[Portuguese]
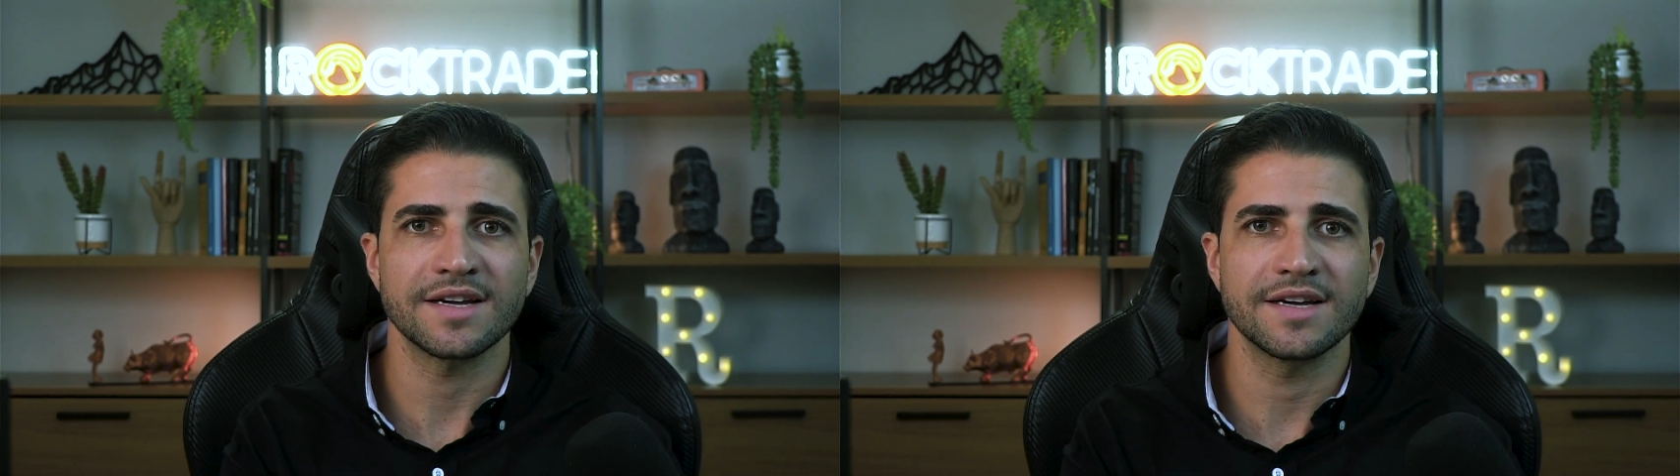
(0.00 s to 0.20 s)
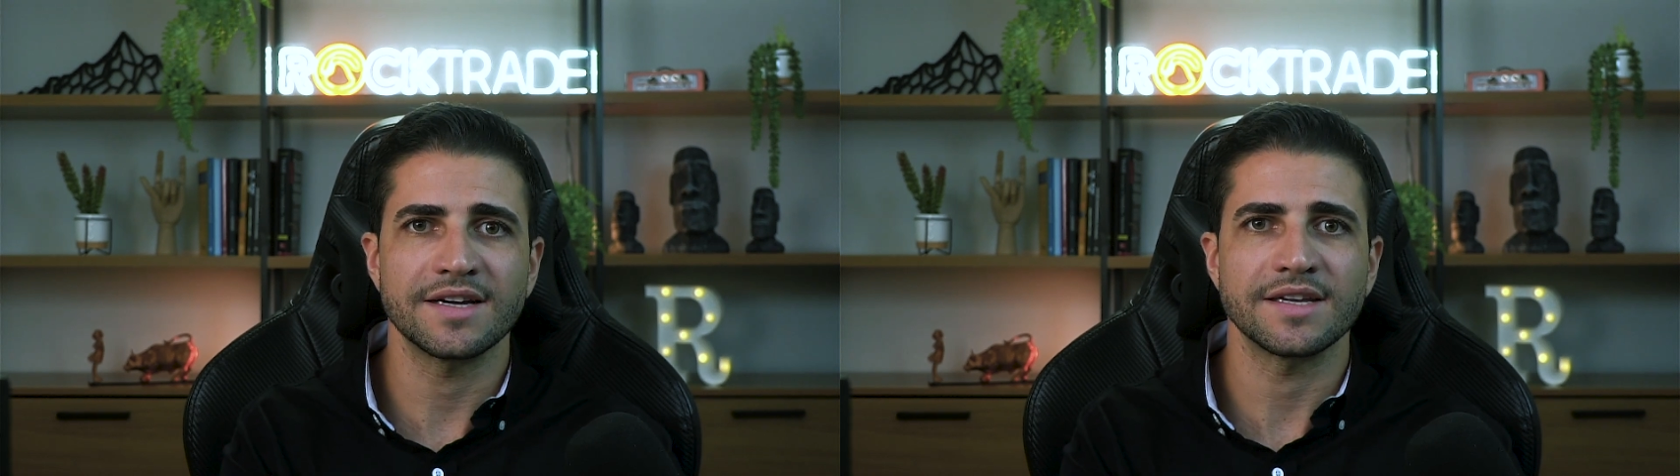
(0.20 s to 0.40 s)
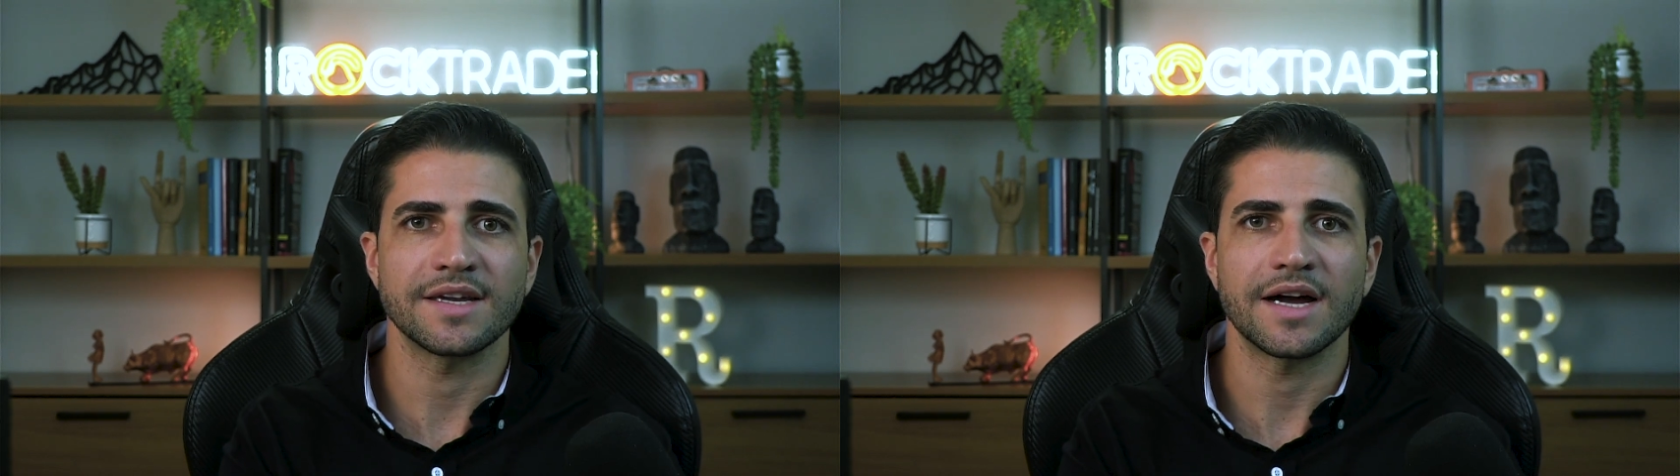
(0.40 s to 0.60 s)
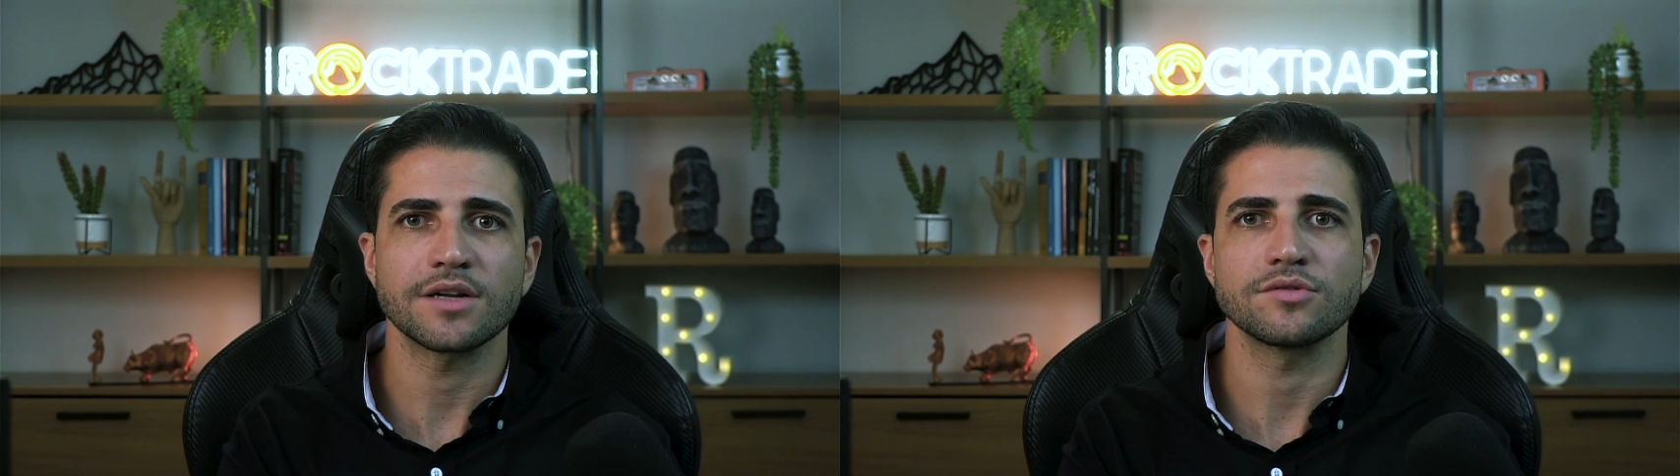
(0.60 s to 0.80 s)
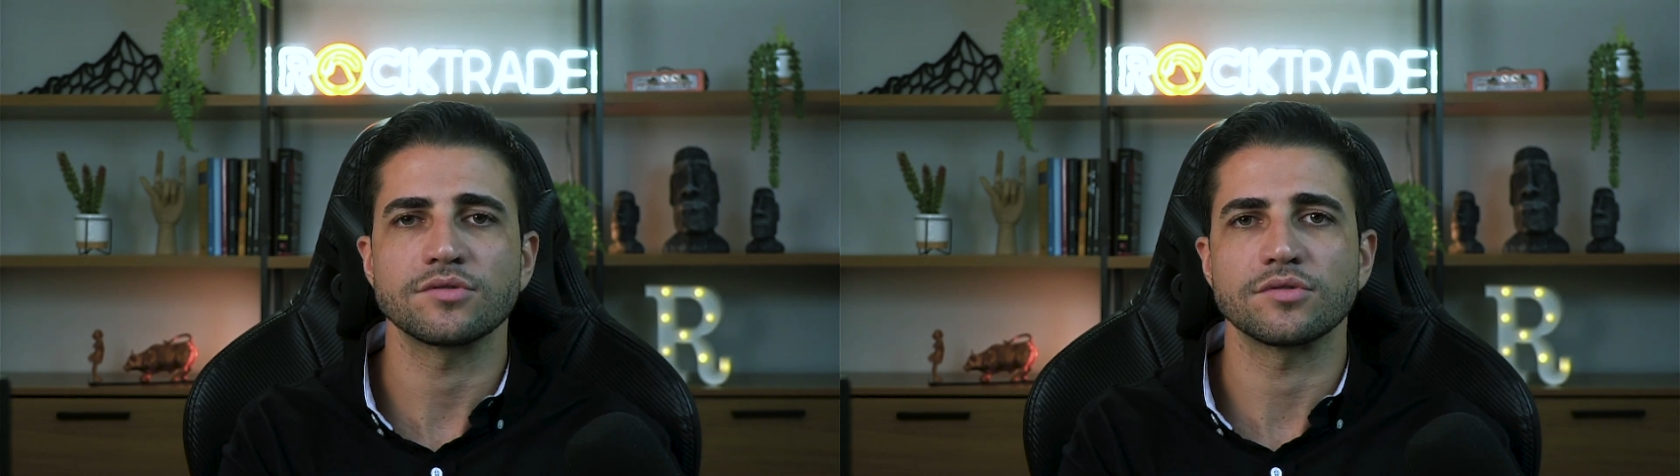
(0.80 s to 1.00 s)

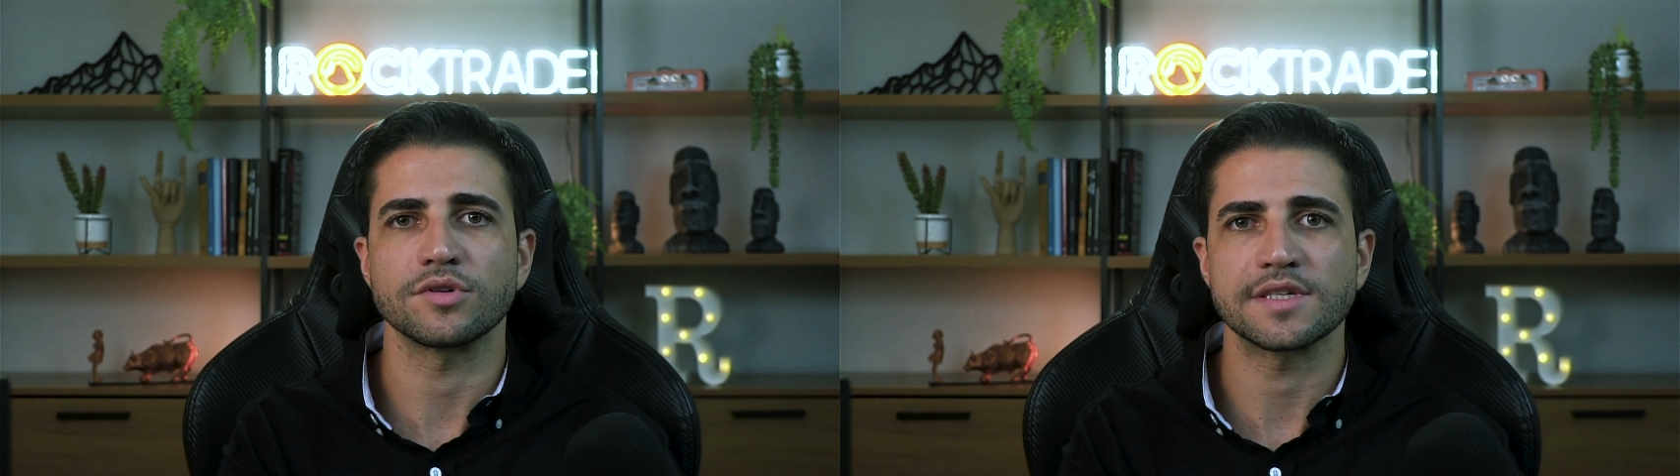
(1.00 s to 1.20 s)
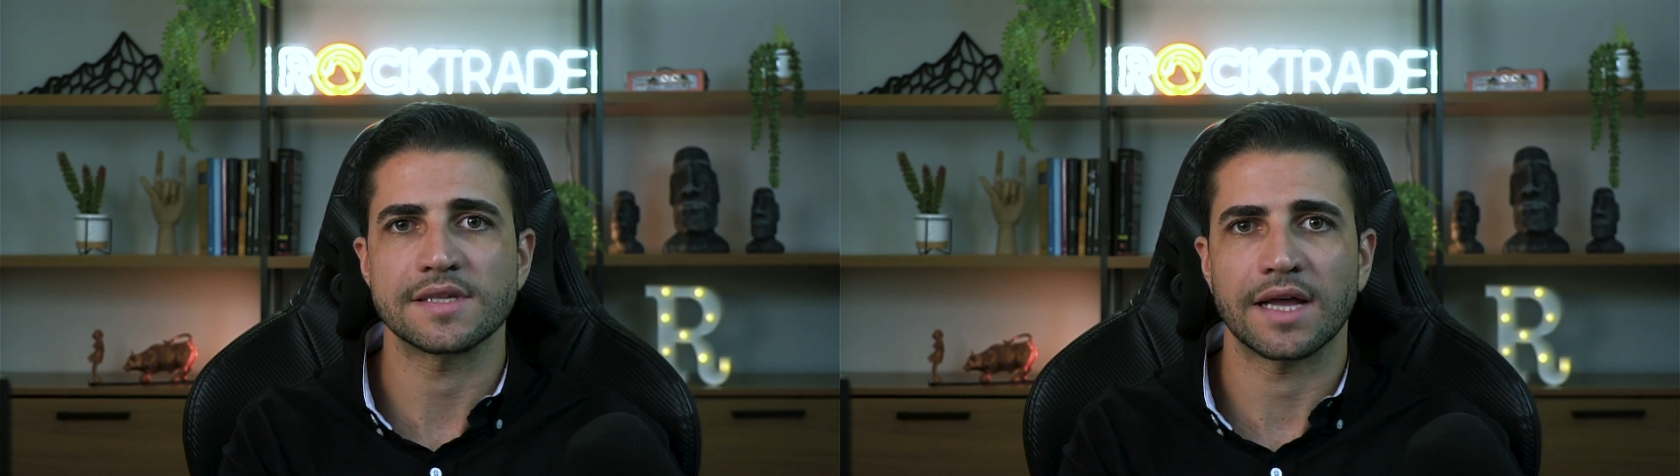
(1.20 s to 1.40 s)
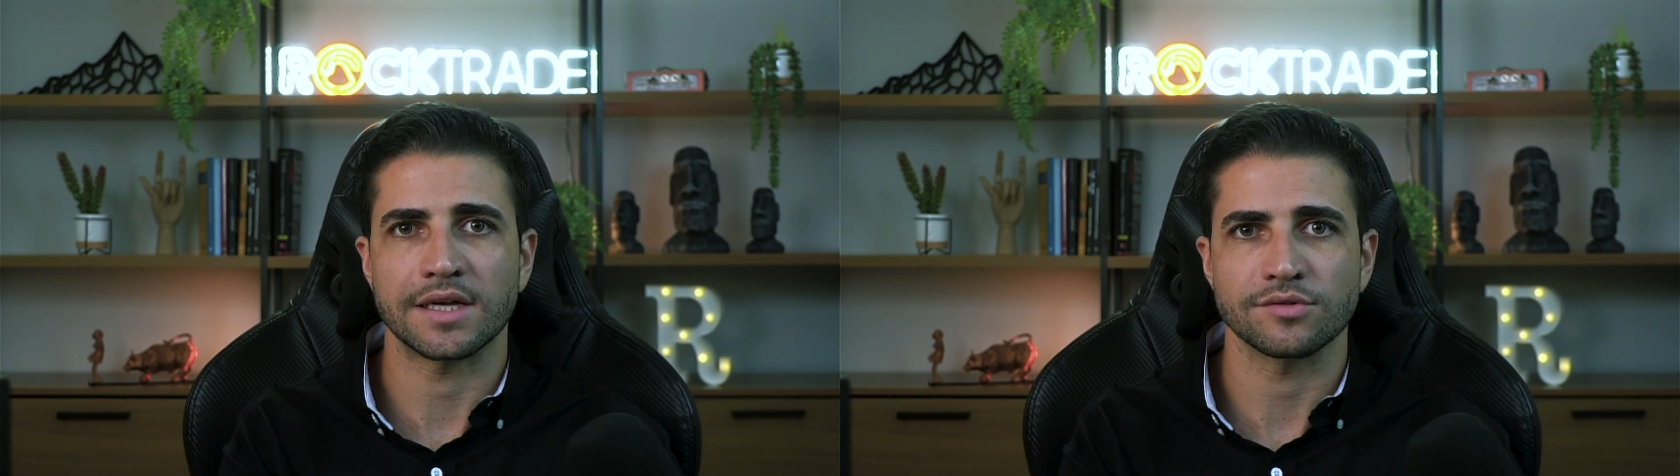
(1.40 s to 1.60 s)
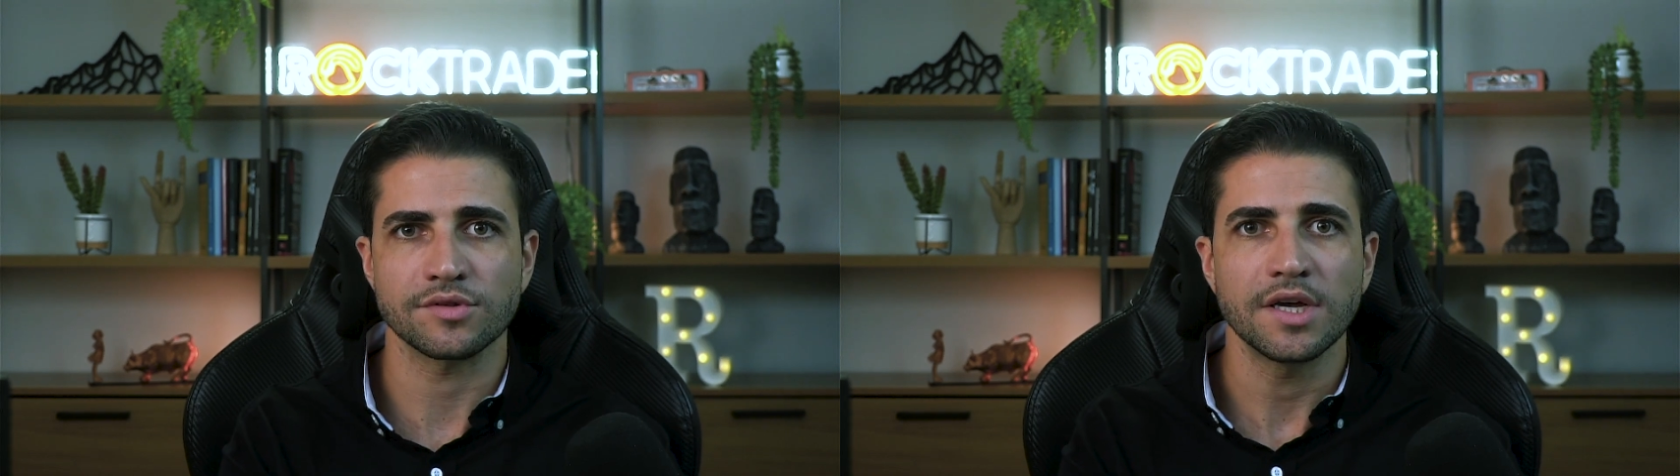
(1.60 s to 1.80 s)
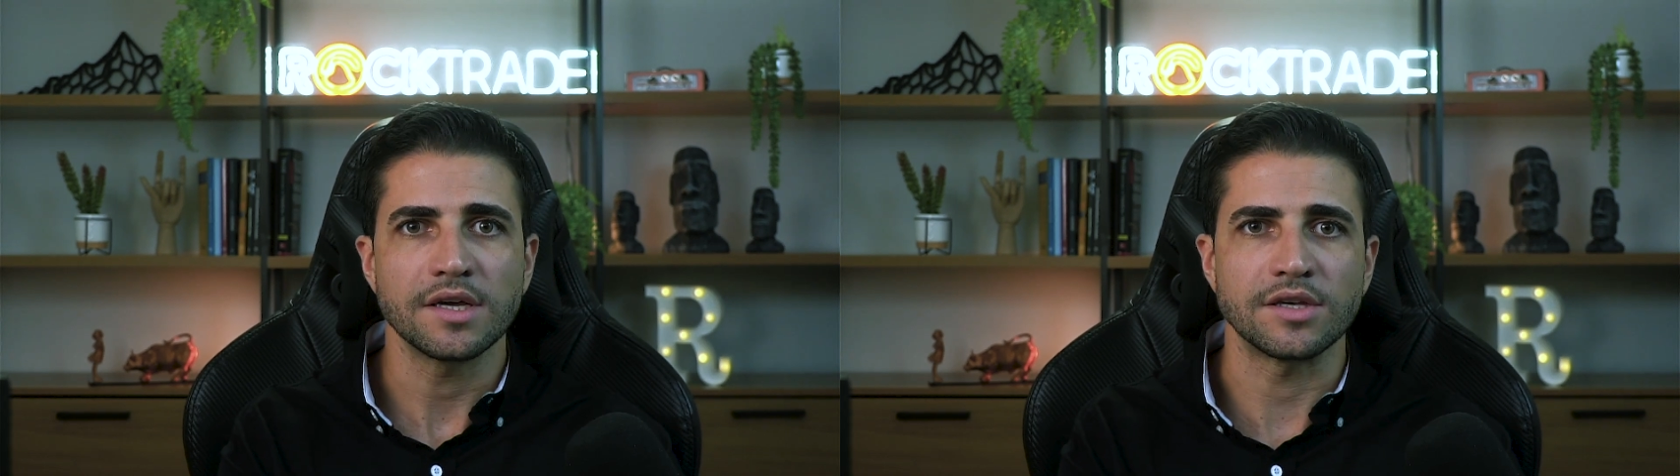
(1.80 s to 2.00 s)
ganhar dos dois
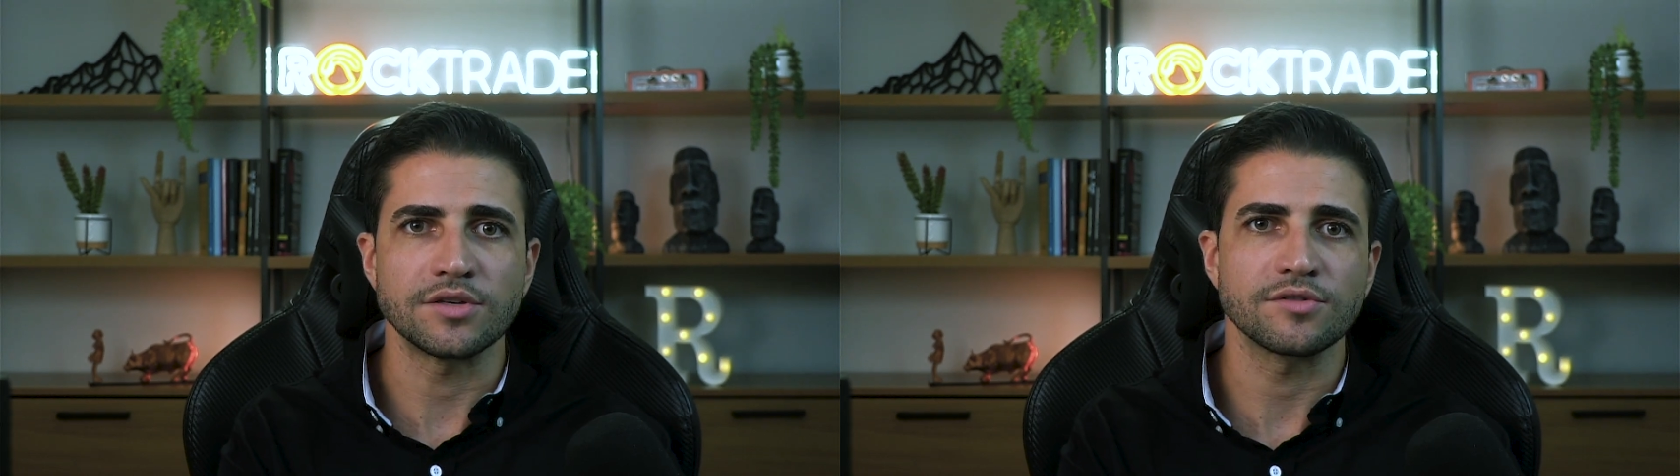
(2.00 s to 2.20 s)
lados. E isso